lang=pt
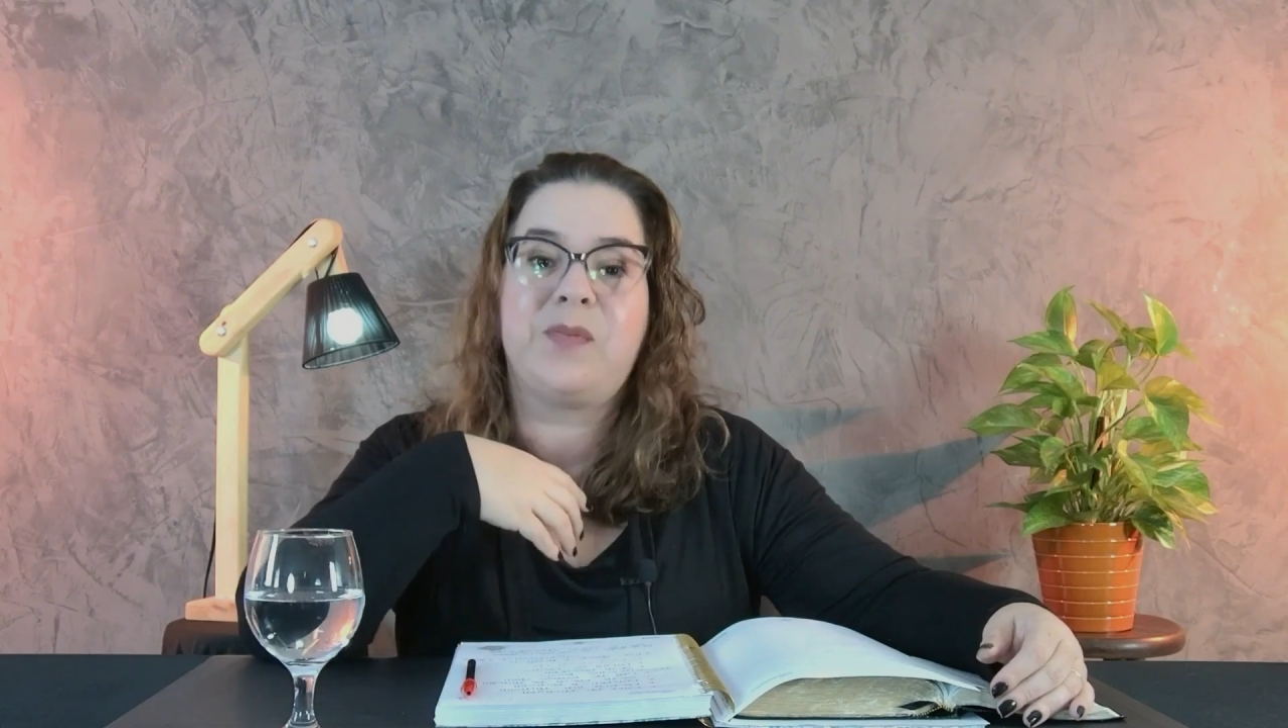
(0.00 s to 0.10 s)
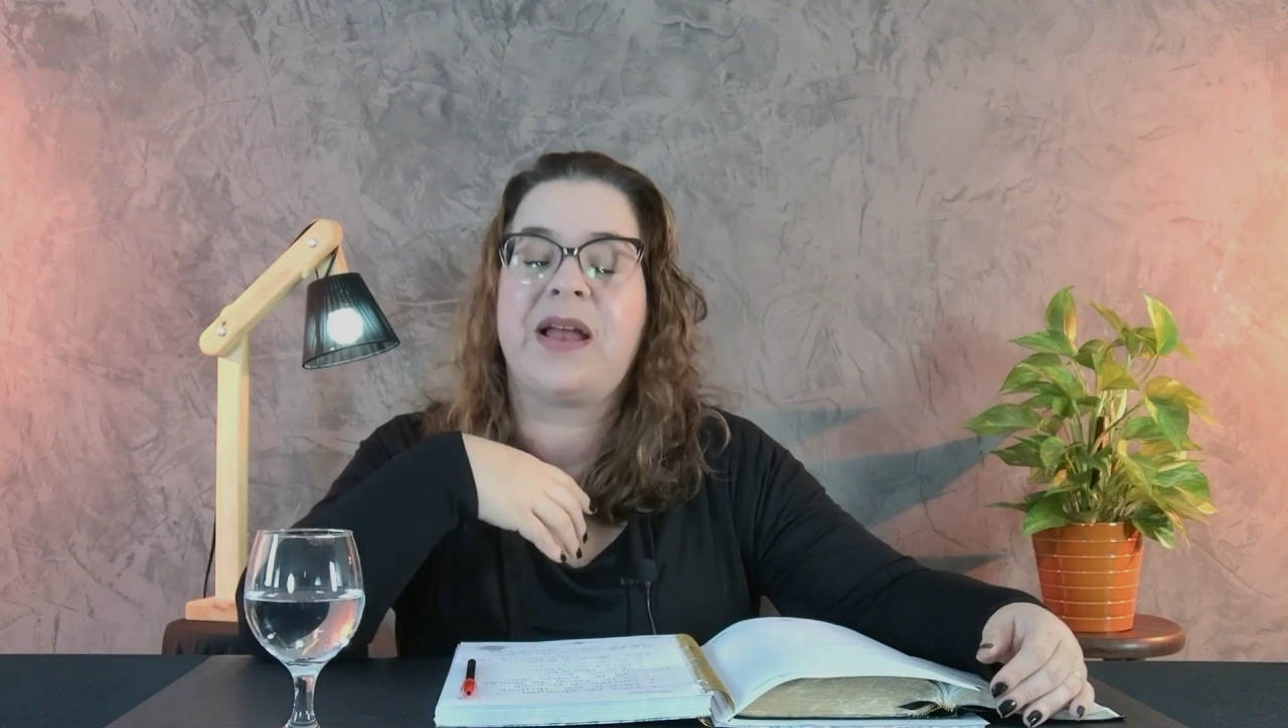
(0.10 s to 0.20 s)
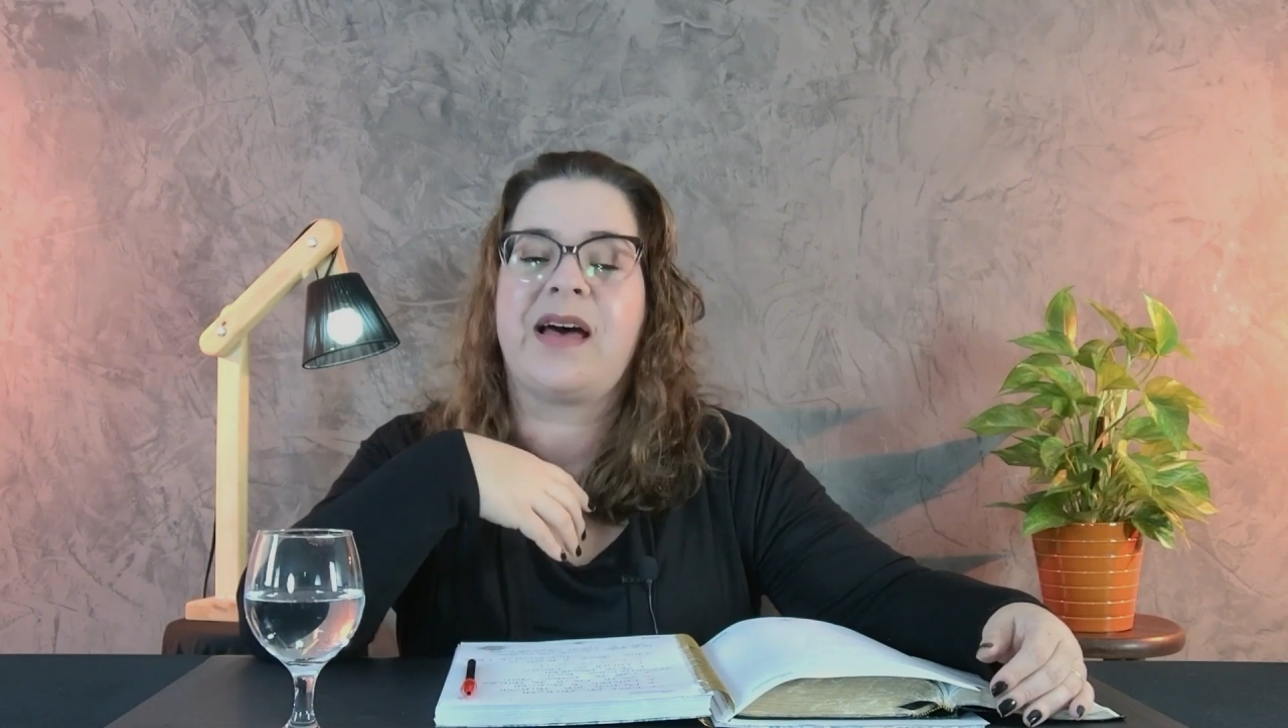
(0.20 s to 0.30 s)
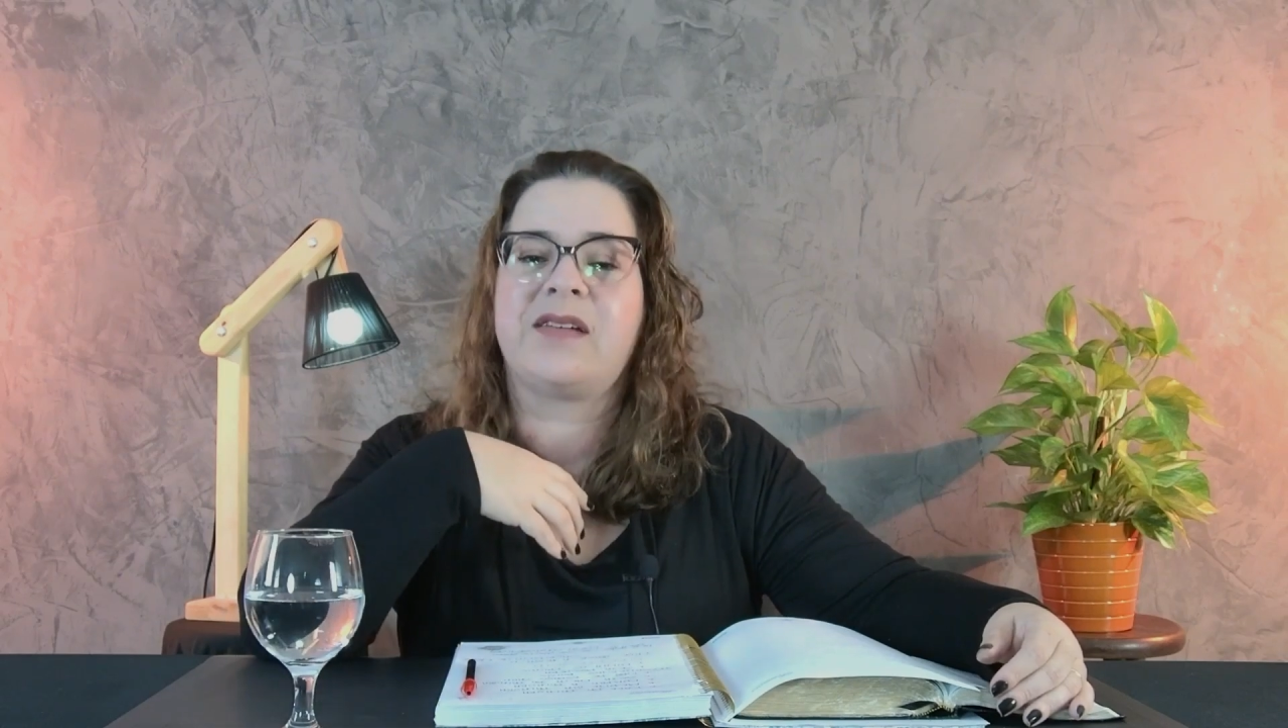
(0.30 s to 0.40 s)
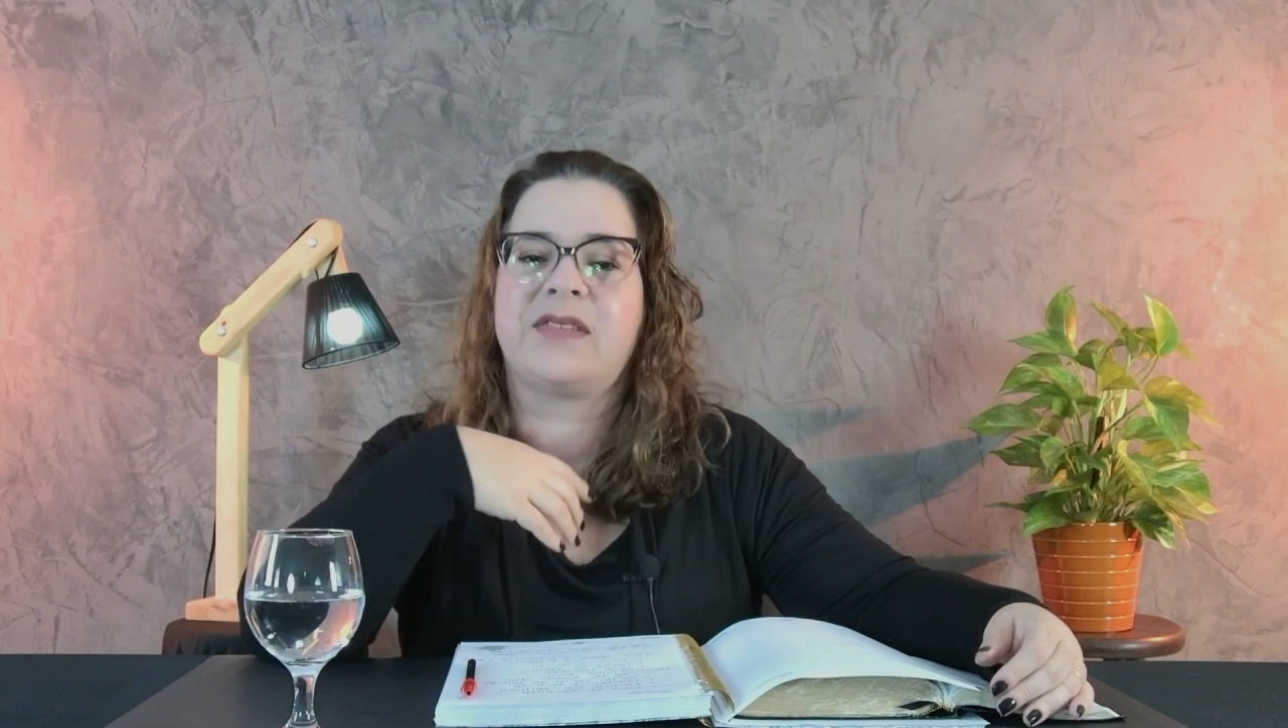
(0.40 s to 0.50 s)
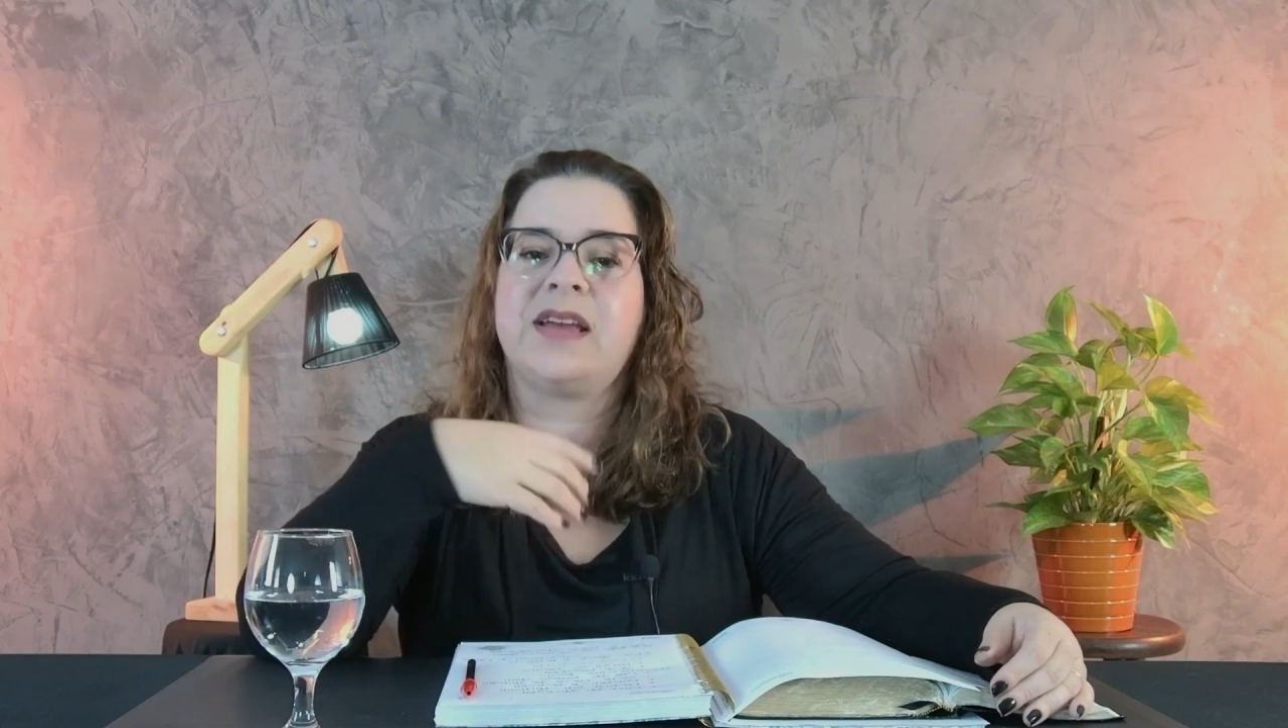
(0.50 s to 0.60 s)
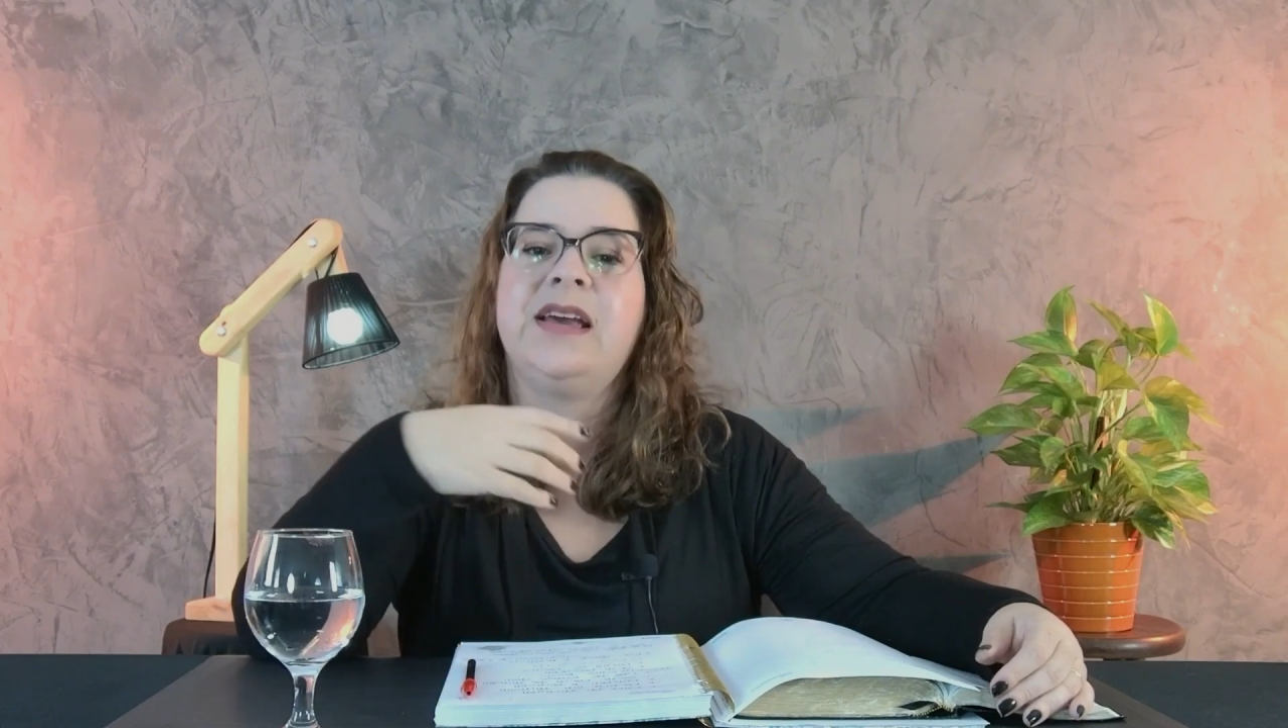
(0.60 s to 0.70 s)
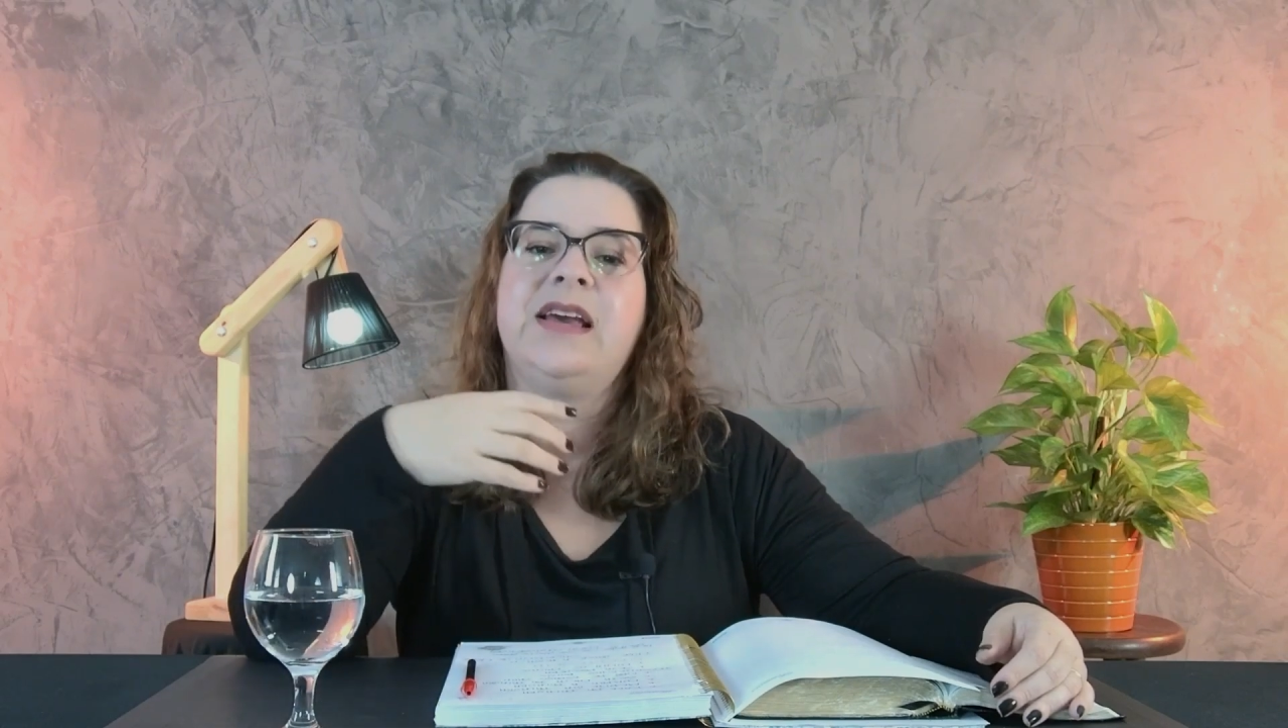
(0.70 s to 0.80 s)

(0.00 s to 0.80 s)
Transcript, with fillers: palavra